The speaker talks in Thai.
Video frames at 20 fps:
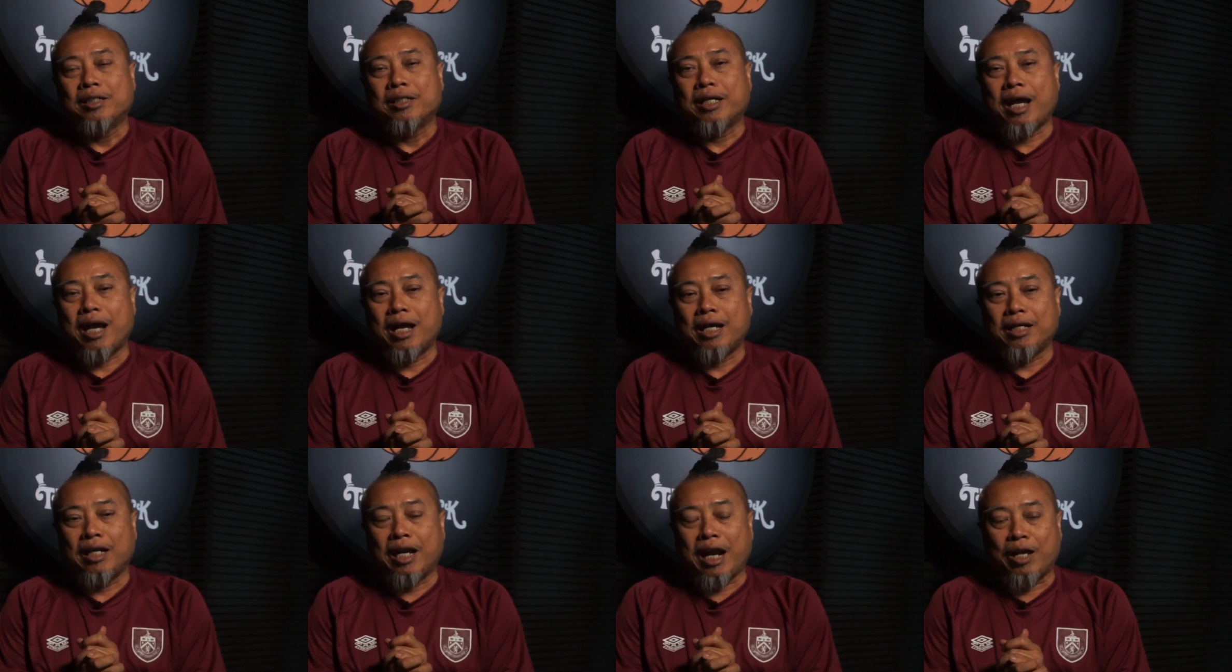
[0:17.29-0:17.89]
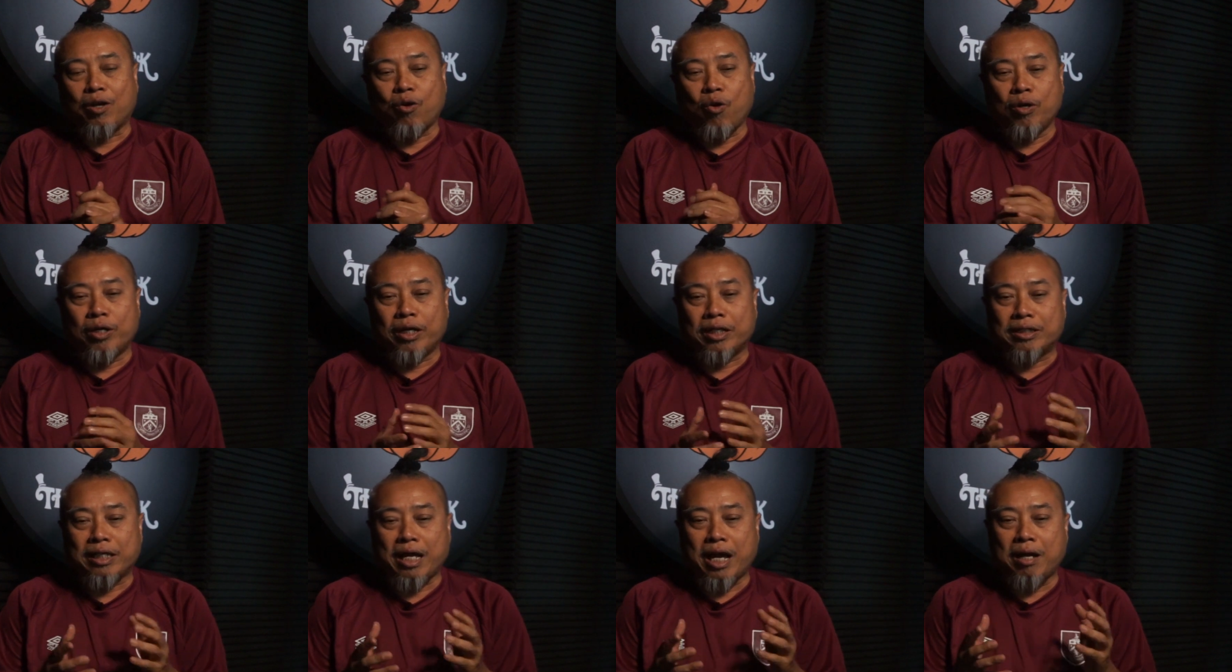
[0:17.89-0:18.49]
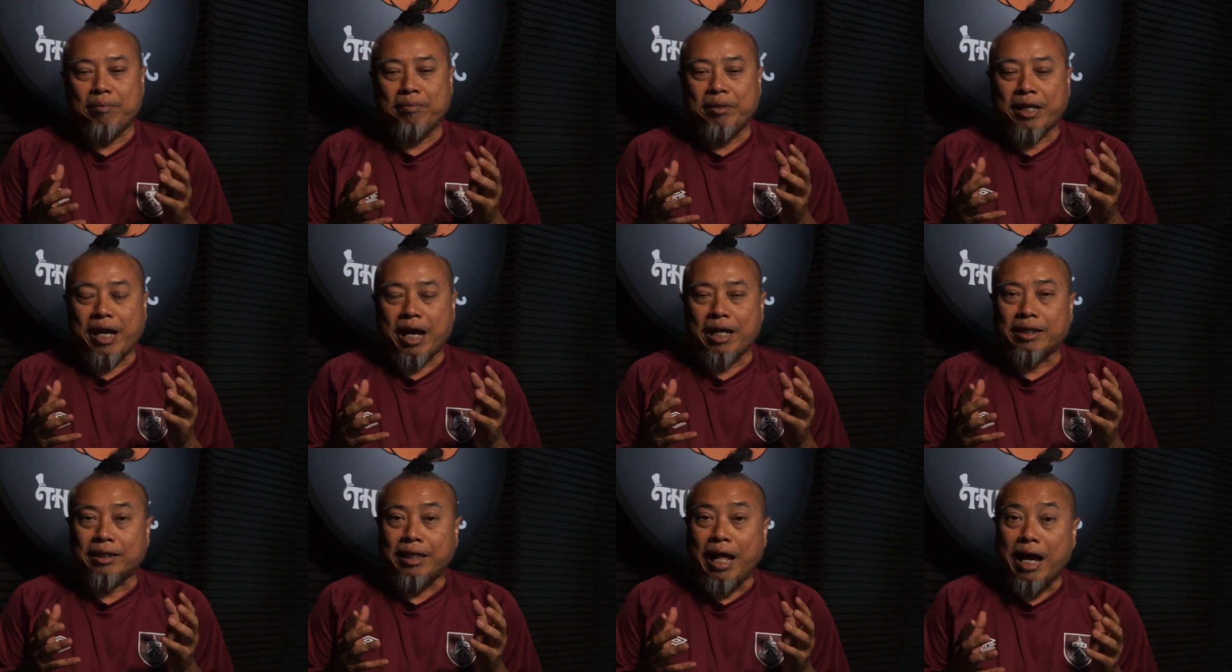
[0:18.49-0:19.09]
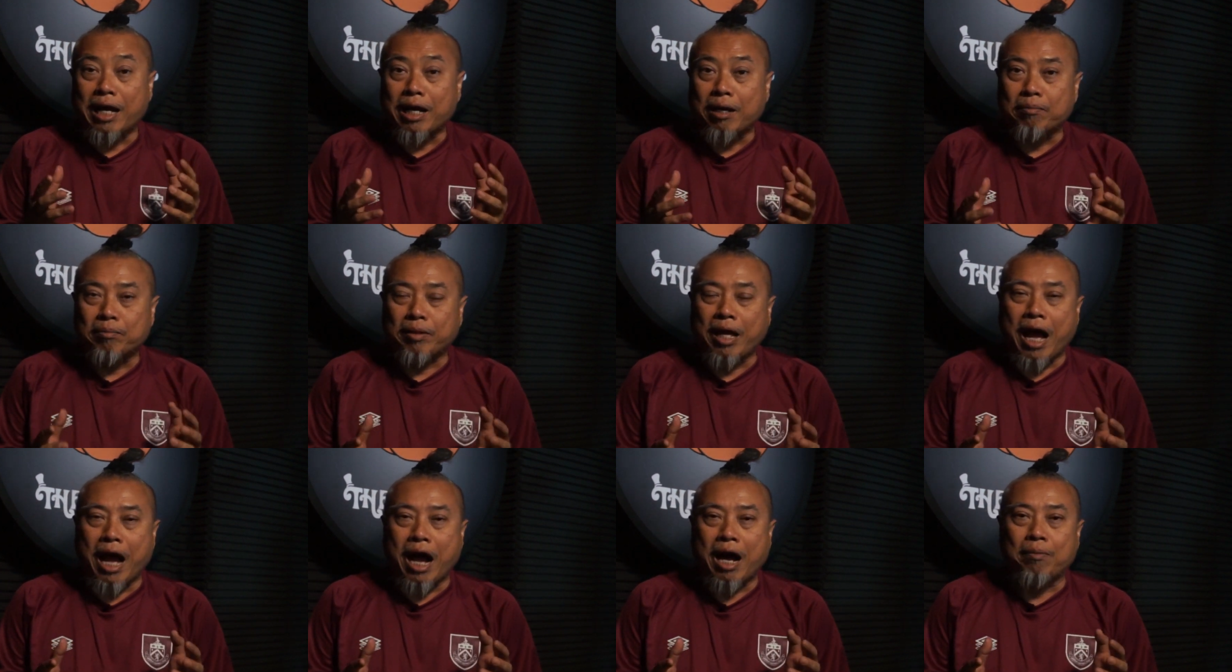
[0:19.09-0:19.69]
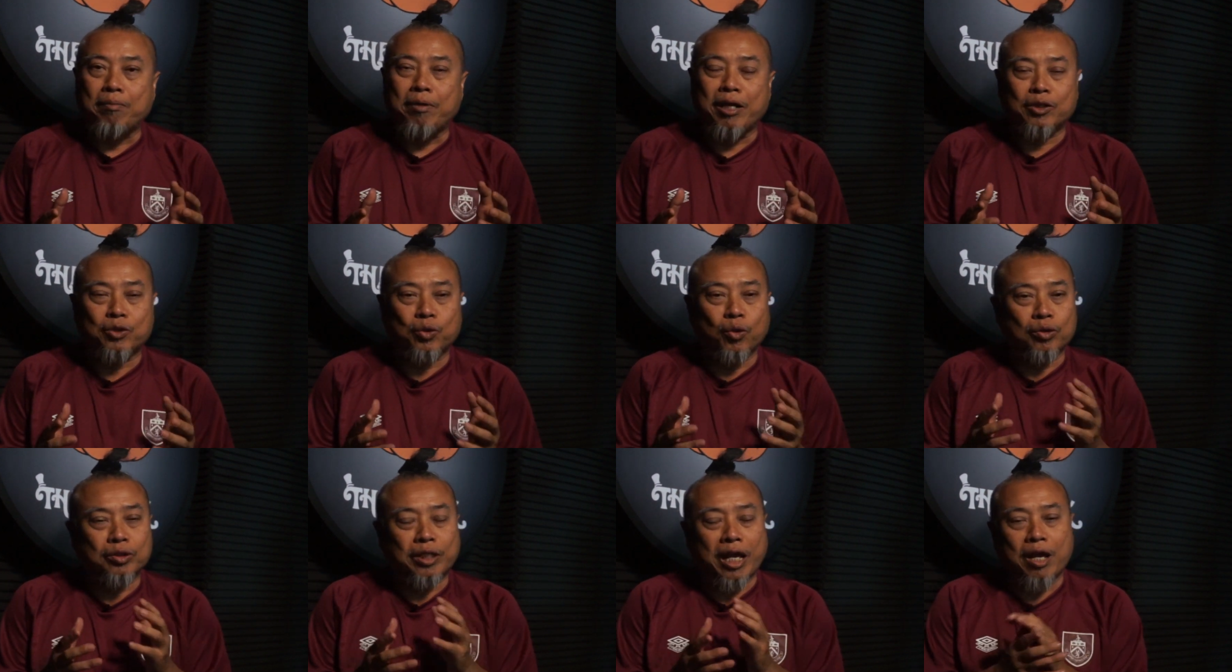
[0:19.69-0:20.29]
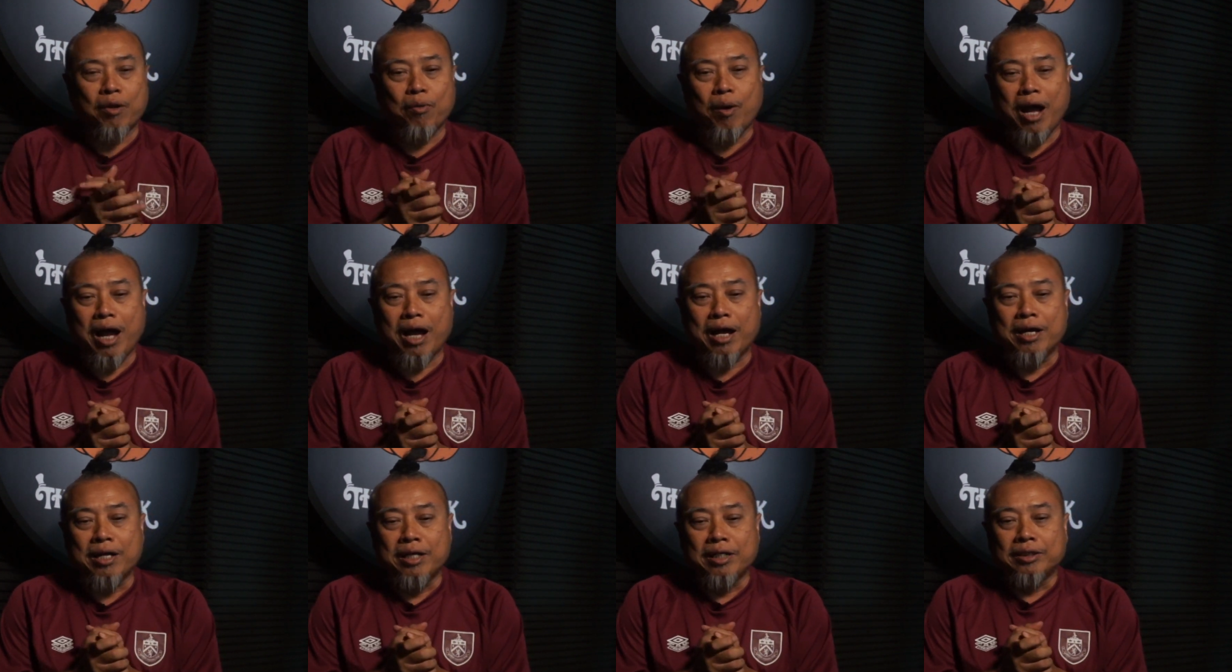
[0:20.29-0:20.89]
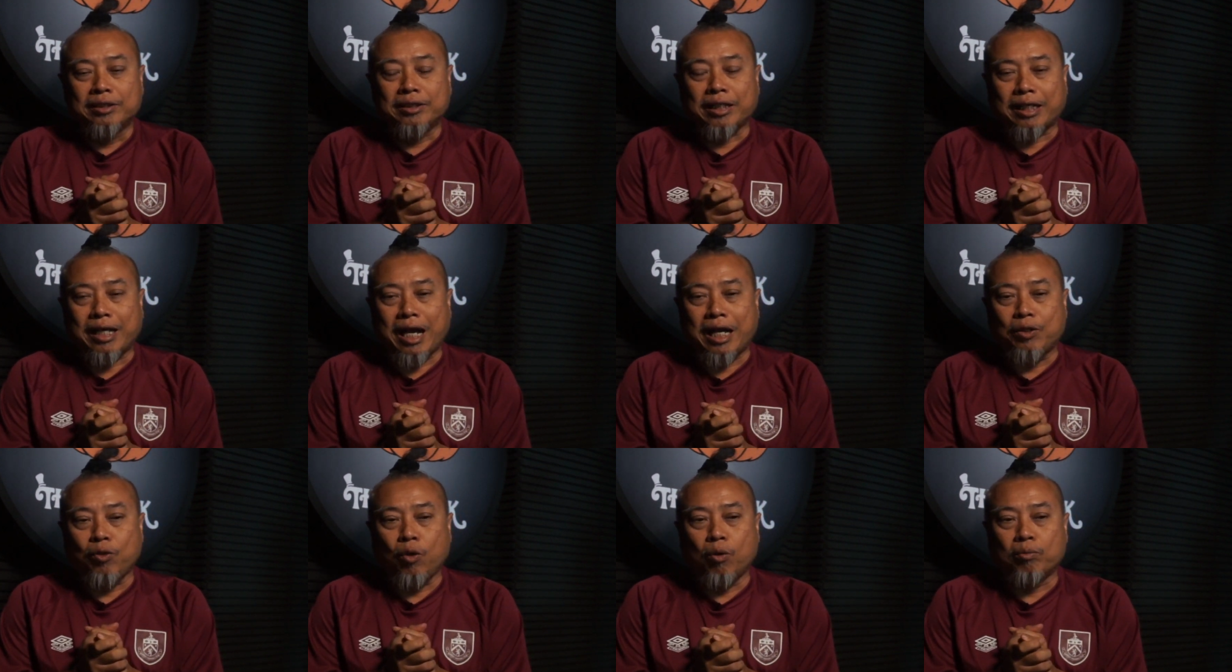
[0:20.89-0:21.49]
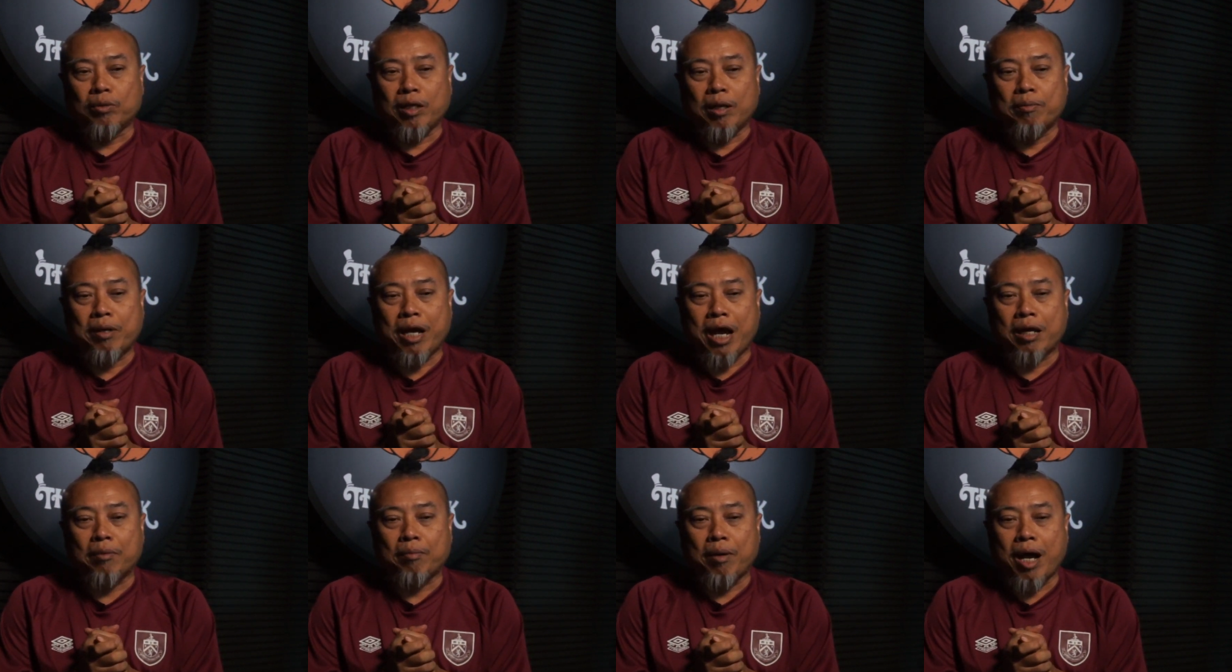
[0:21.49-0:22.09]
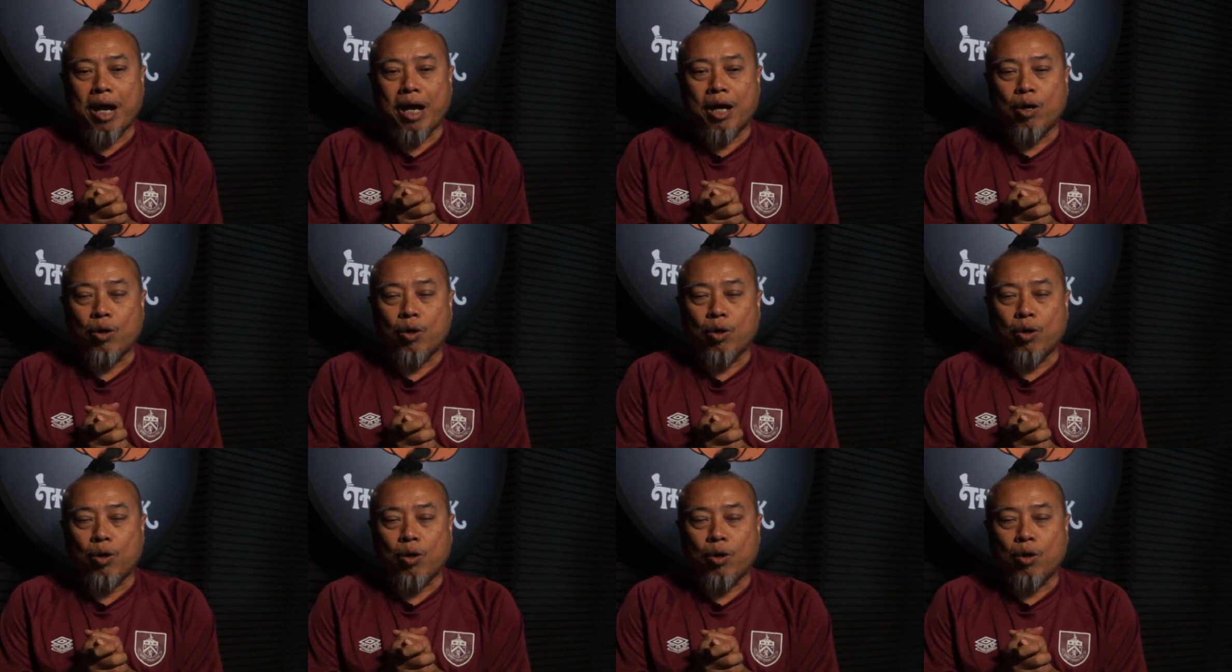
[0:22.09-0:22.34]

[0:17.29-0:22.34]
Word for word: นะฮะหลายๆคนอาจจะมีการตั้งคำถามและสงสัยว่าจากการที่ผมทำงานมา